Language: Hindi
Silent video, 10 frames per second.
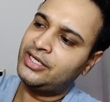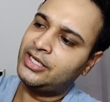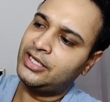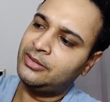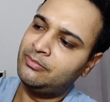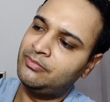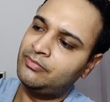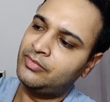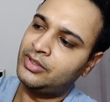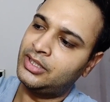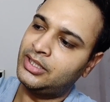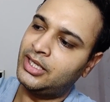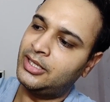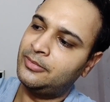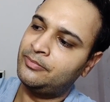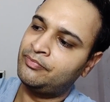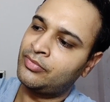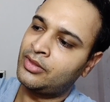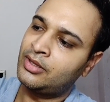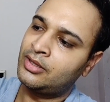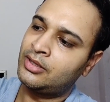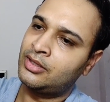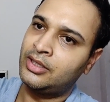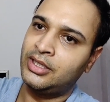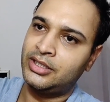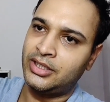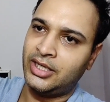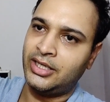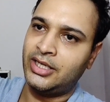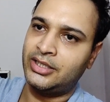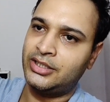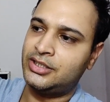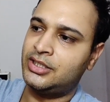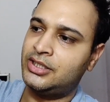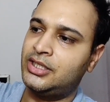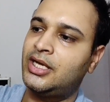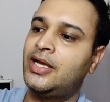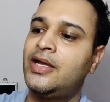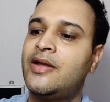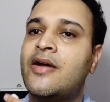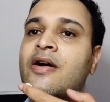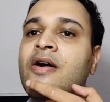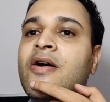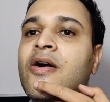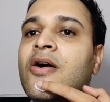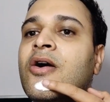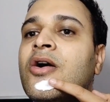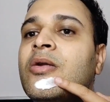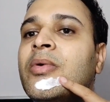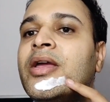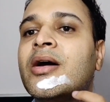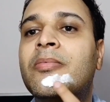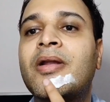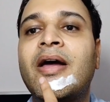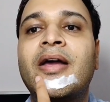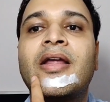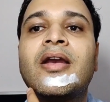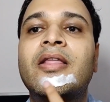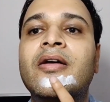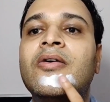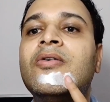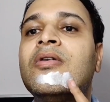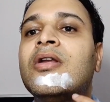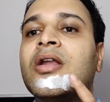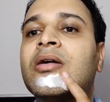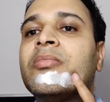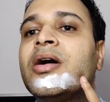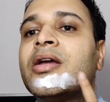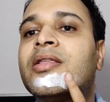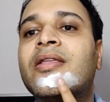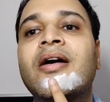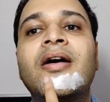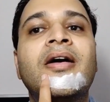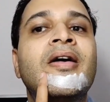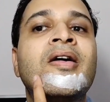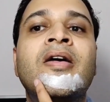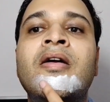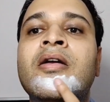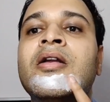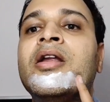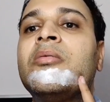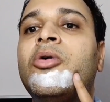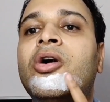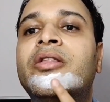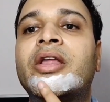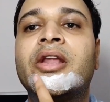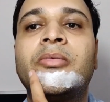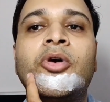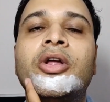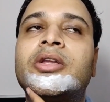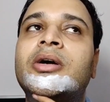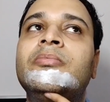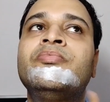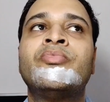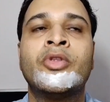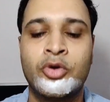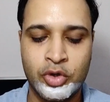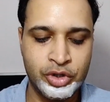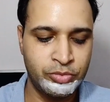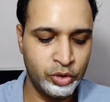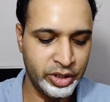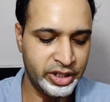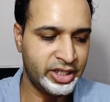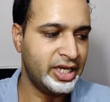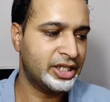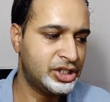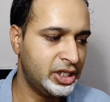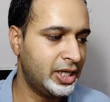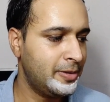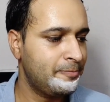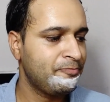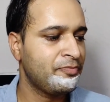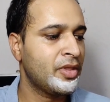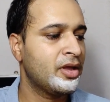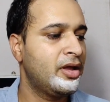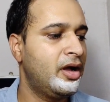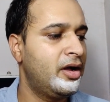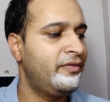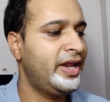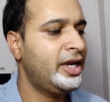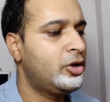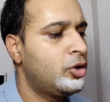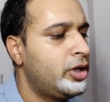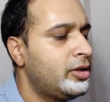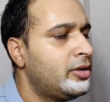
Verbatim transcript: क्रीम ये इस तरह की कंसिस्टेंसी का है और मैं ये अप्लाई कर लेता हूँ लगभग इतना ना बहुत ज़्यादा ना बहुत कम खुशबू इसकी अच्छी है वेरी गुड